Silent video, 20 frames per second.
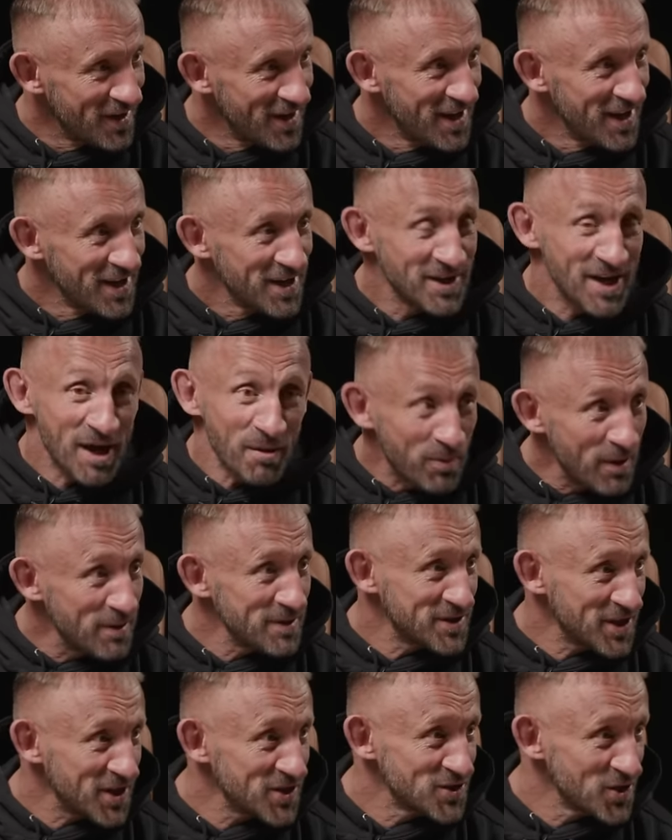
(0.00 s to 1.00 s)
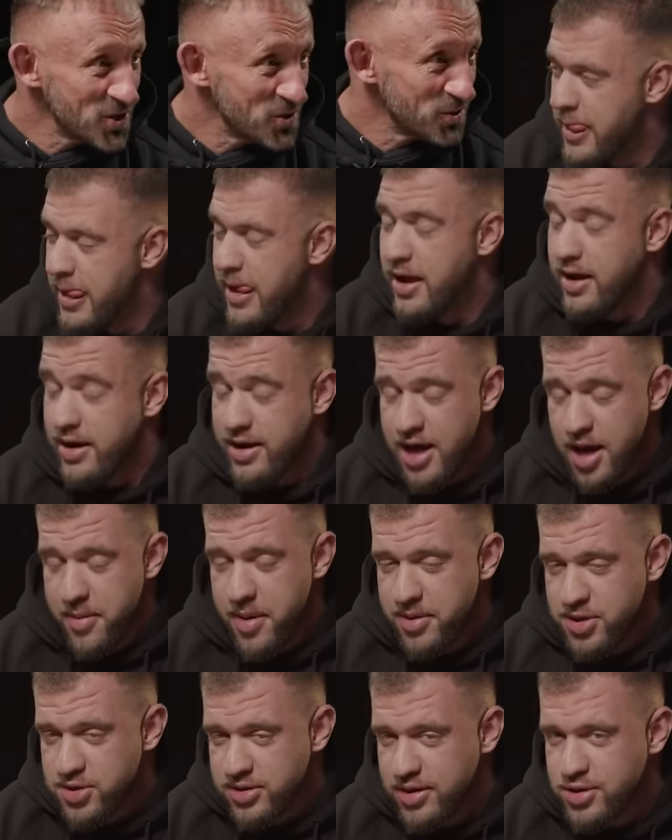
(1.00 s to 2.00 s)
No, ja, ja, ja byłem strasznie chudy. Ja
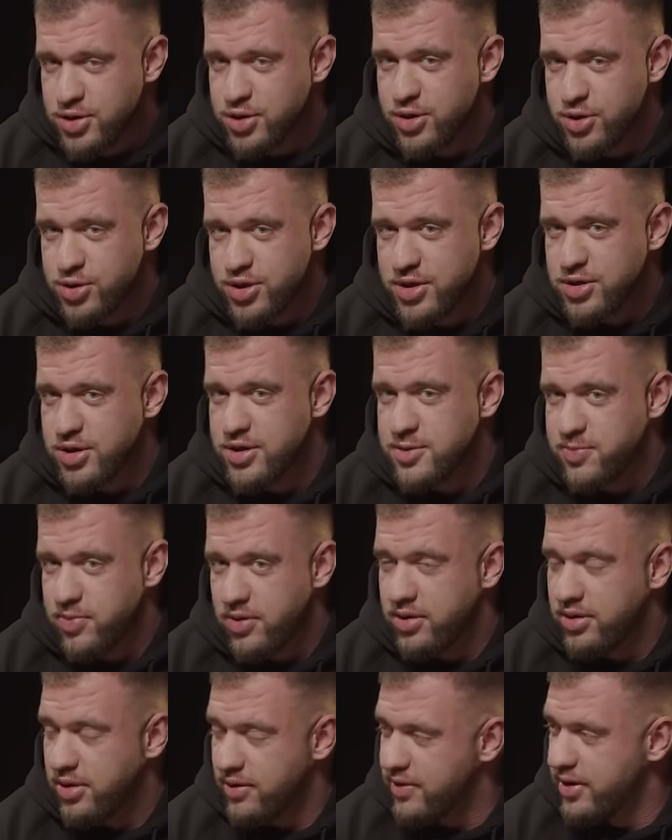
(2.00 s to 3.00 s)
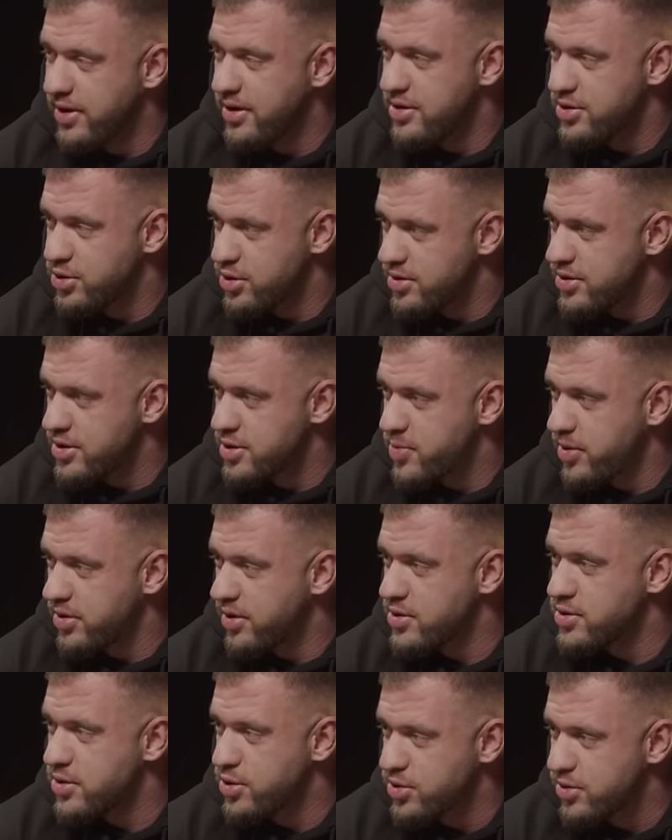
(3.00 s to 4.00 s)
mam jeszcze nas książeczki sportowej, książki
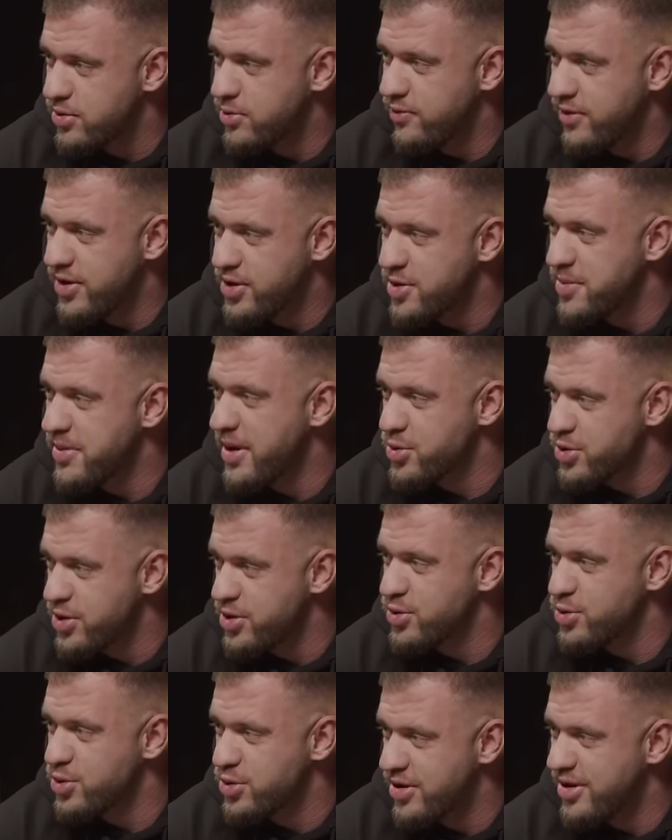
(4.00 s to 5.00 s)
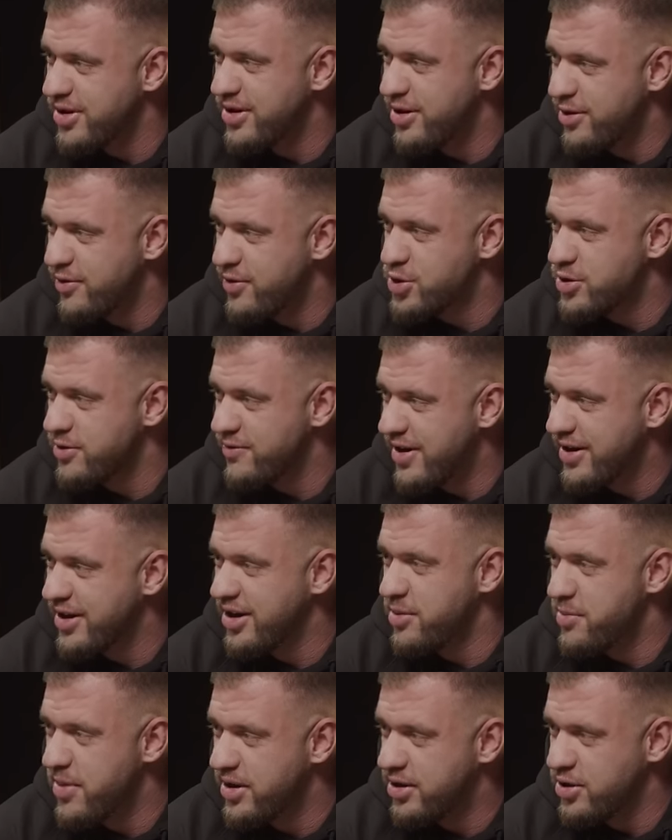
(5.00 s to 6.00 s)
sportowej z koszykówki, że miałem 64 kg właśnie
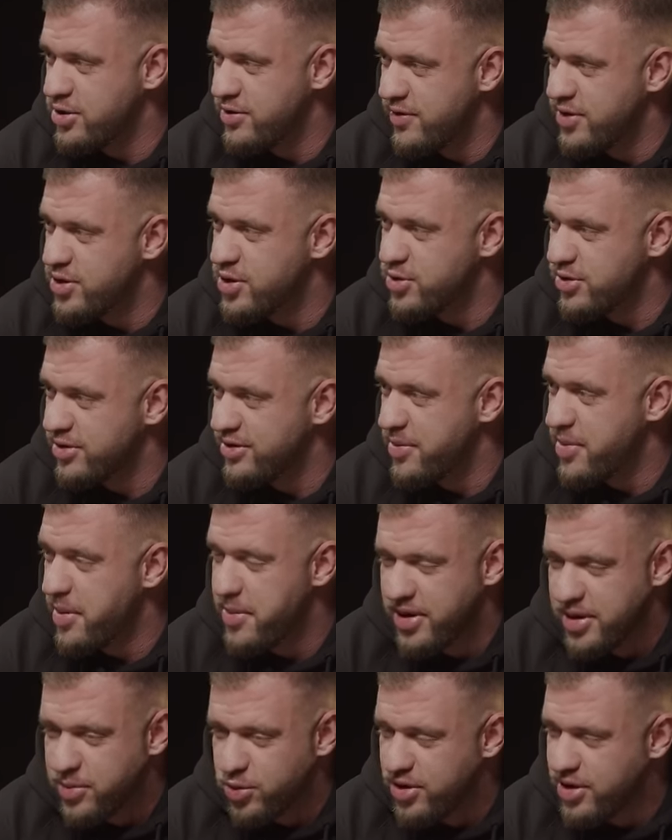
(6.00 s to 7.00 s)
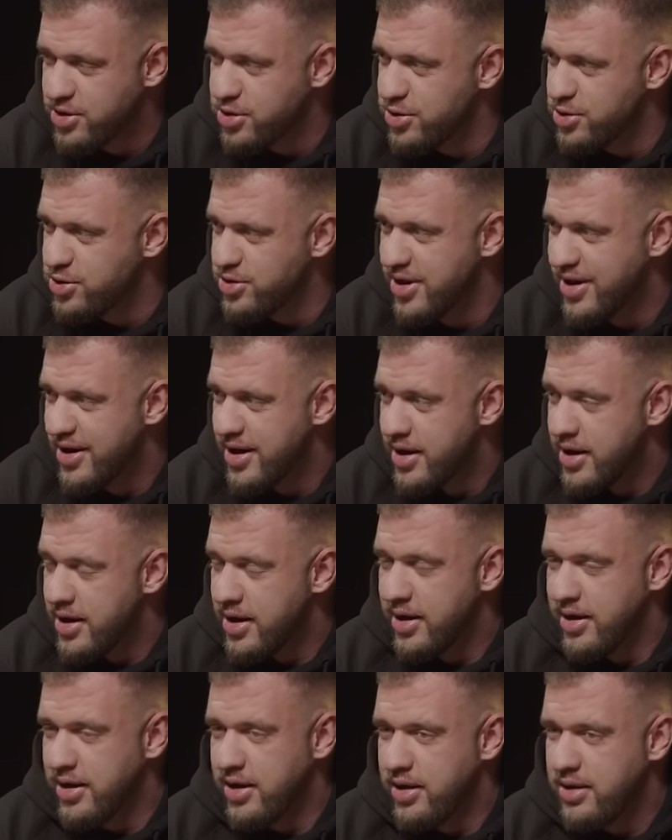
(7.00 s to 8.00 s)
wagi 1,90 m. Nie pamiętam to jak dziś
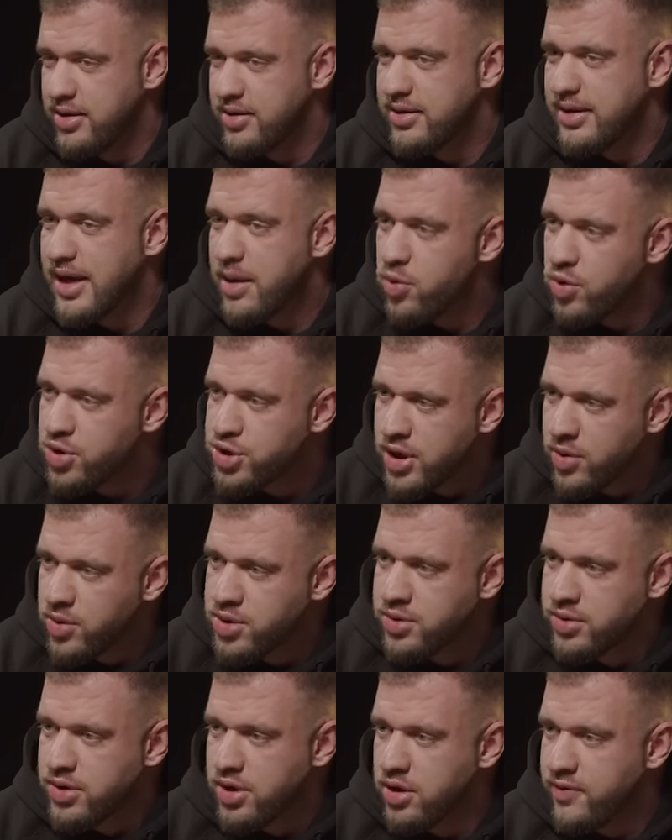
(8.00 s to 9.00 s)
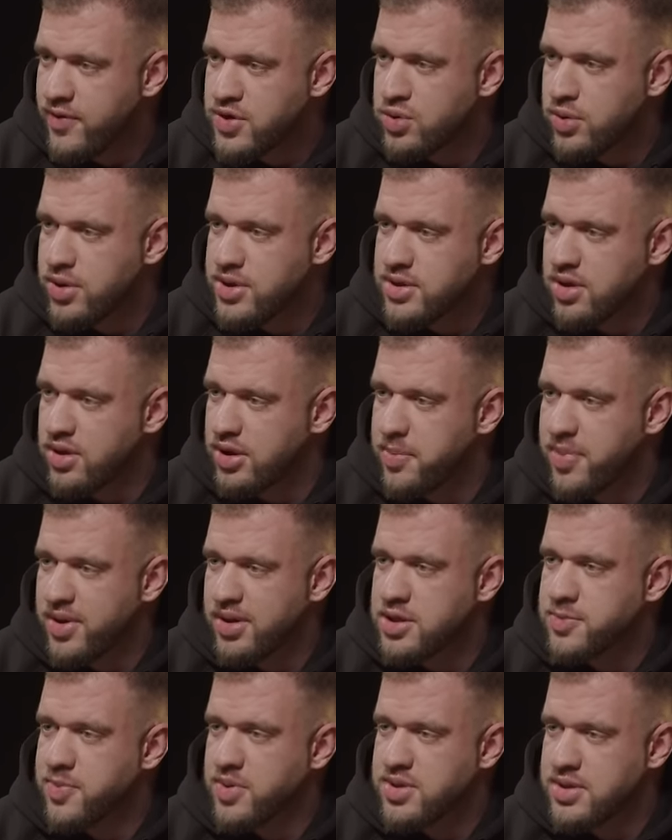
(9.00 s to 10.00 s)
i temu chciało się trenować. Z drugiej strony te
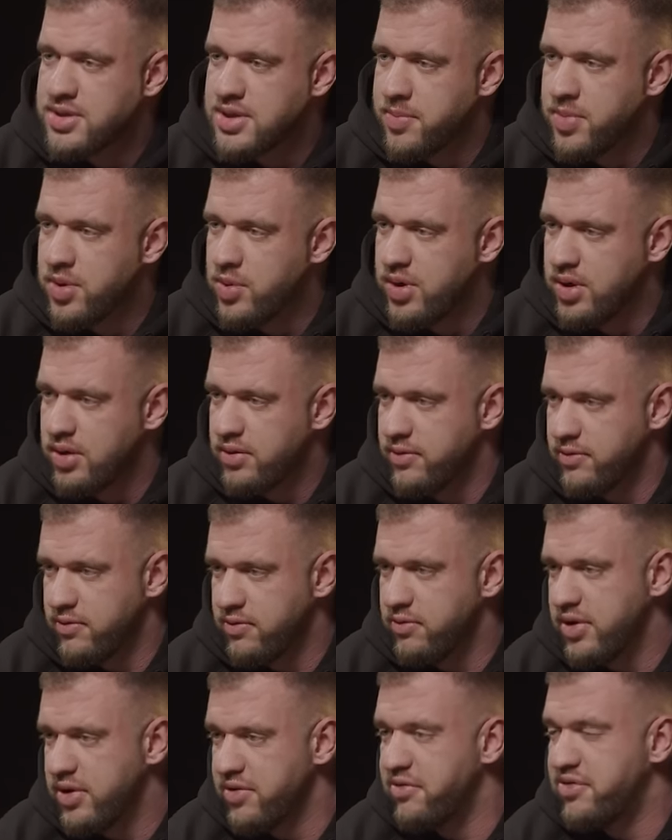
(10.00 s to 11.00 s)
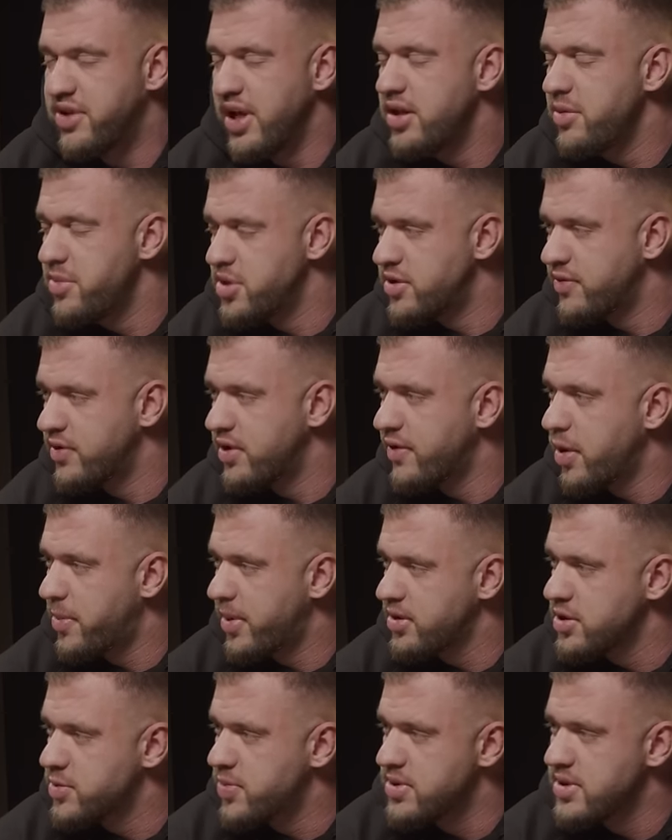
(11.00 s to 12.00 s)
predyspozycje były, wtedy mi się wydawało,
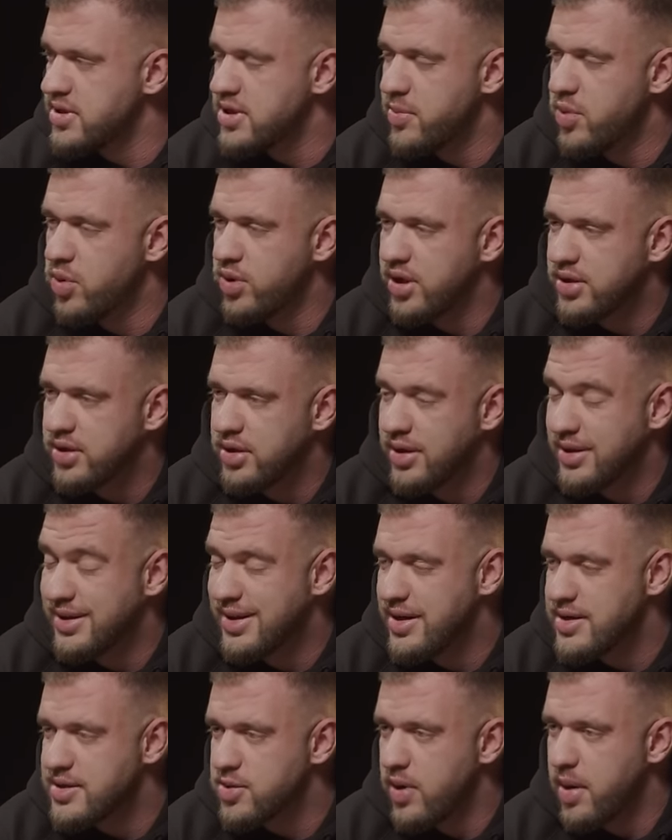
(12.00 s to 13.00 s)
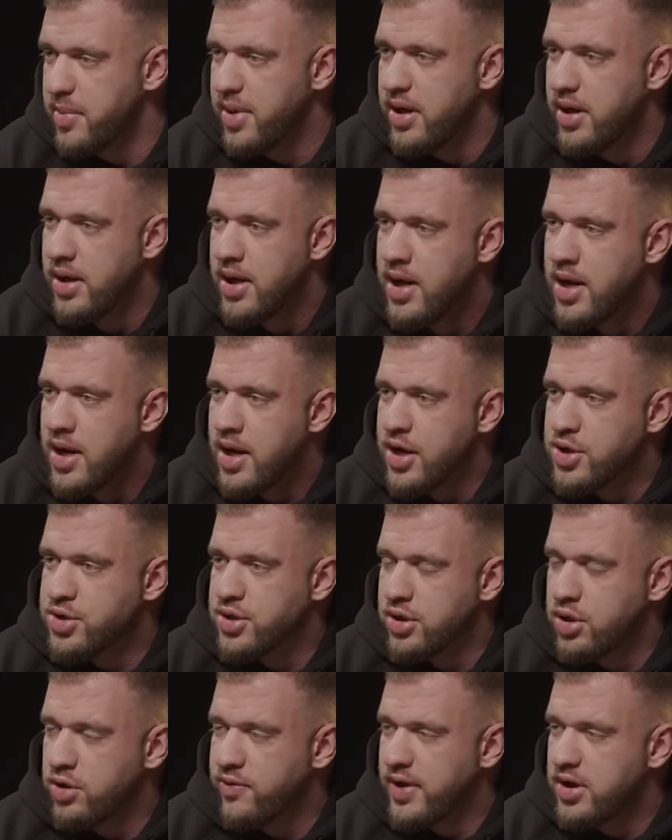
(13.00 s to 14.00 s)
predyspozycje były na, na tyle słabe, że
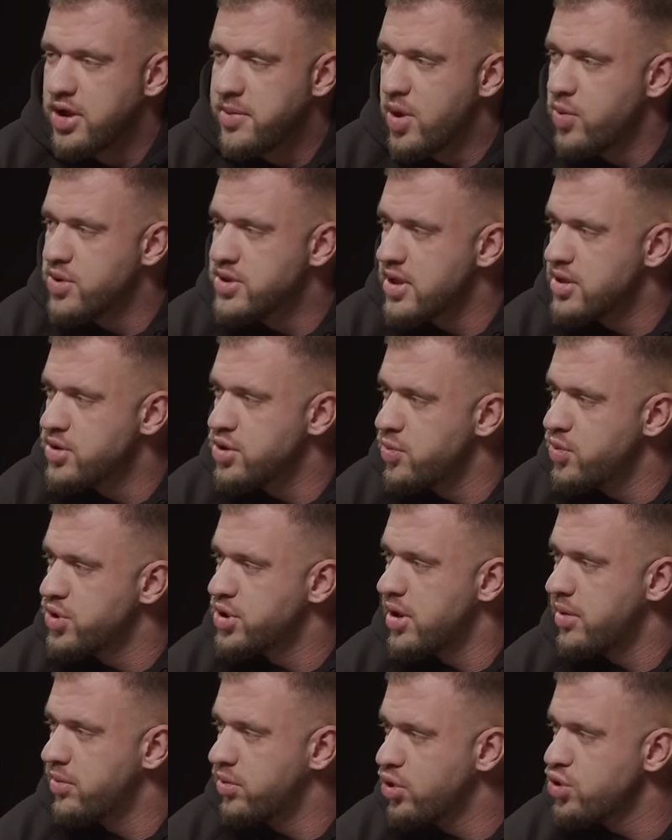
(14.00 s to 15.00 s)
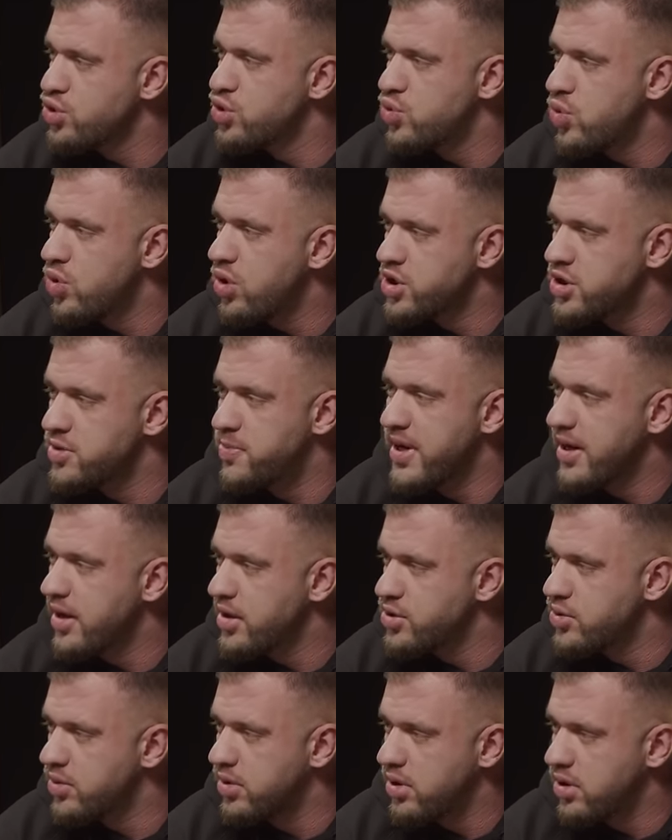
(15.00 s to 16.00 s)
to trenowanie nie miało sensu i musiałem dość długo
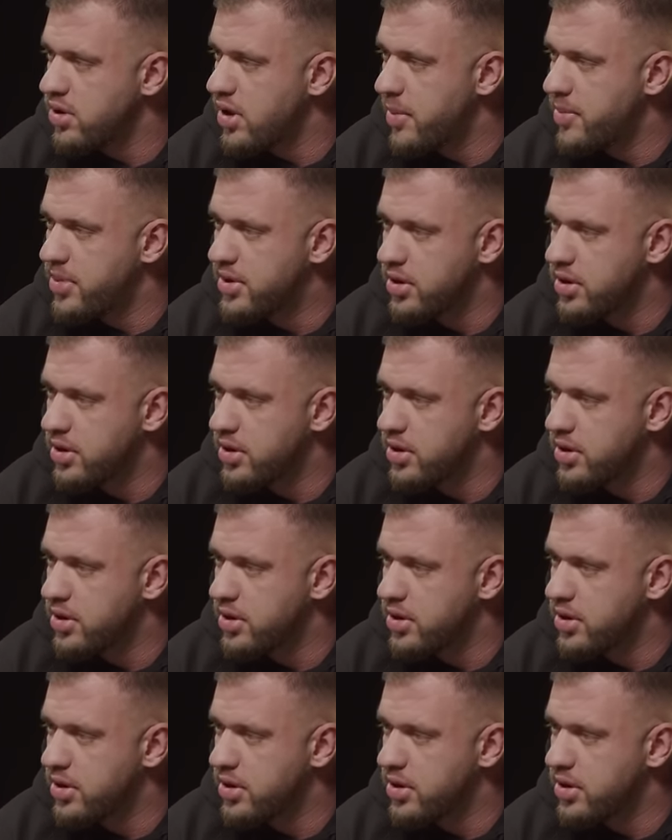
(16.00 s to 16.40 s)
zbierać się do tego, aby